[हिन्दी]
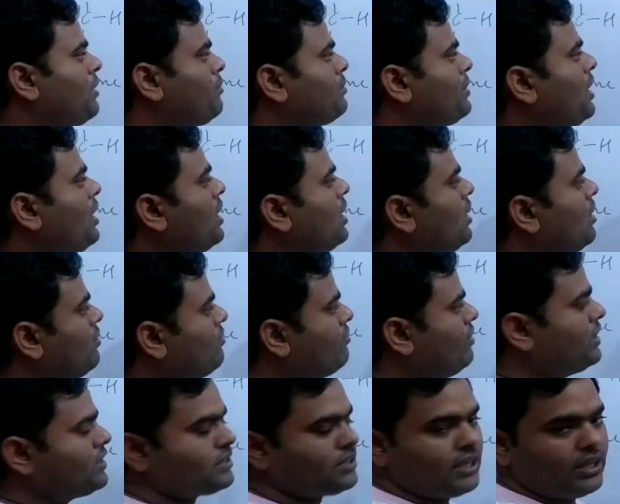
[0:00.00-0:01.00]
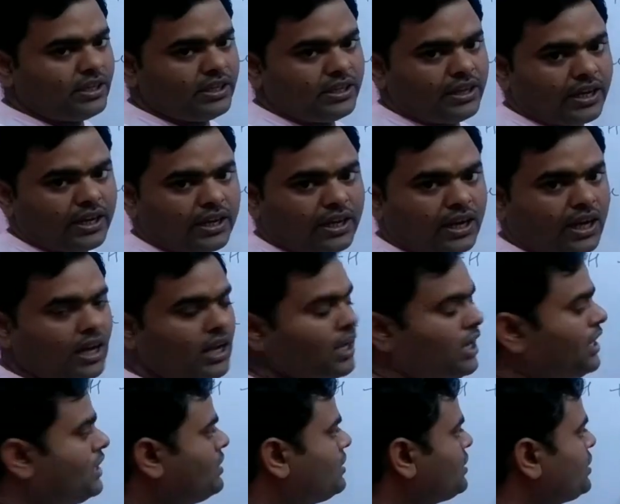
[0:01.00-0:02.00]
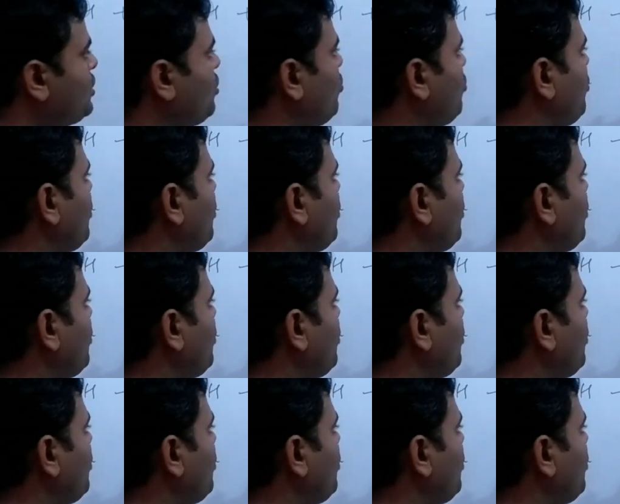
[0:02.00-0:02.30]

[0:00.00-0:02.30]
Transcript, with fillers: आपका वैसे ही रहेगा क्यों